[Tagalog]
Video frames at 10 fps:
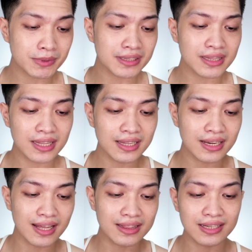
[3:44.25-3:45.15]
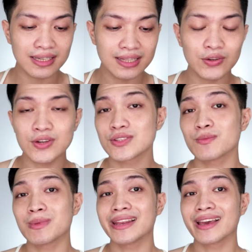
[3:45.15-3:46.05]
Ang natitingnan natin dito
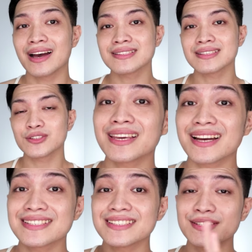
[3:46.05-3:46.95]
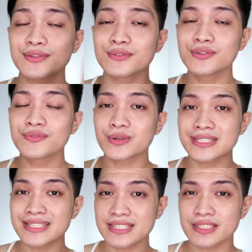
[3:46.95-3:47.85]
is yung malic acid. So, yung acid is good for
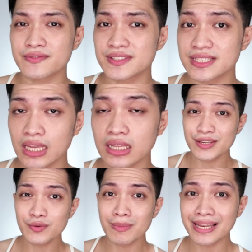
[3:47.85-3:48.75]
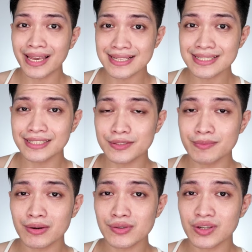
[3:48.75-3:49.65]
sensitive skin kasi yung malic acid
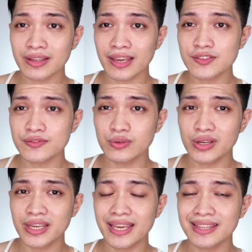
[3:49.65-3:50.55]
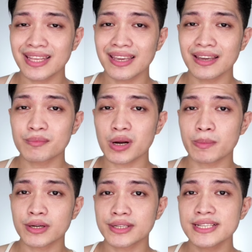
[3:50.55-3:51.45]
is meron siyang exfoliating
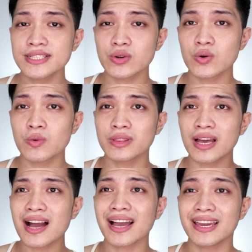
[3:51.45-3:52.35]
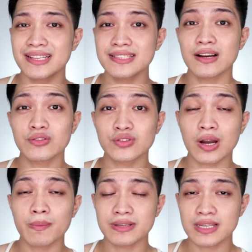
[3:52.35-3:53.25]
property. So, nakaka-ease out
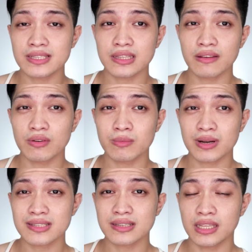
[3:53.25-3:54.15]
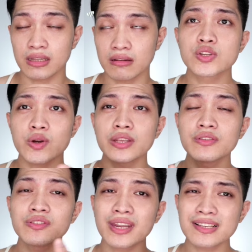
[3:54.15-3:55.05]
siya kapag sensitive yung mga skin. So,
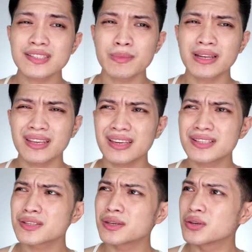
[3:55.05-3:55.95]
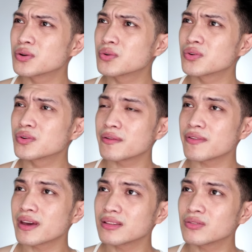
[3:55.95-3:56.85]
ayun yung next naman is yung
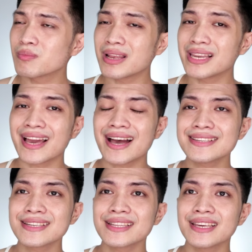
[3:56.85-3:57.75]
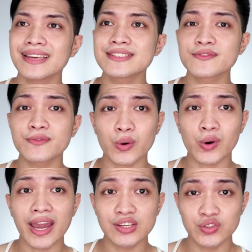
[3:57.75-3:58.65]
effect ng malic acid is
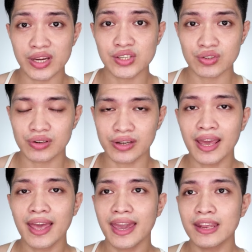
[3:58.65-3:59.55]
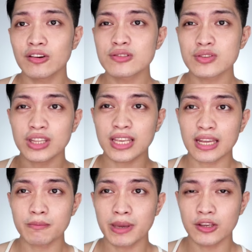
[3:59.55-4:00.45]
for hydration. And also,
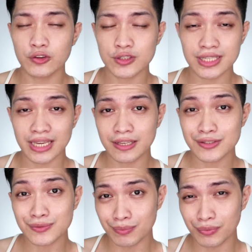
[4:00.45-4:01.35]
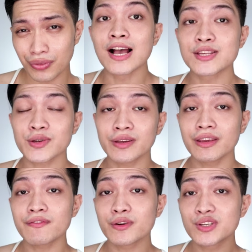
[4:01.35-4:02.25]
can make your skin smoother. So, and
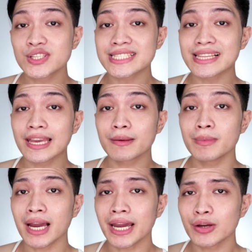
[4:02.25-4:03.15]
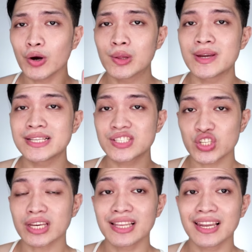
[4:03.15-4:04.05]
if you're just like me, I always
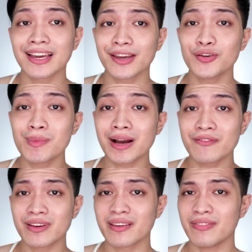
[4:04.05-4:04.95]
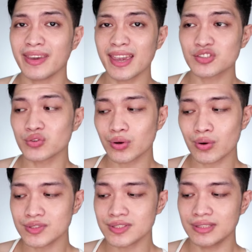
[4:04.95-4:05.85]
check talaga yung mga verification codes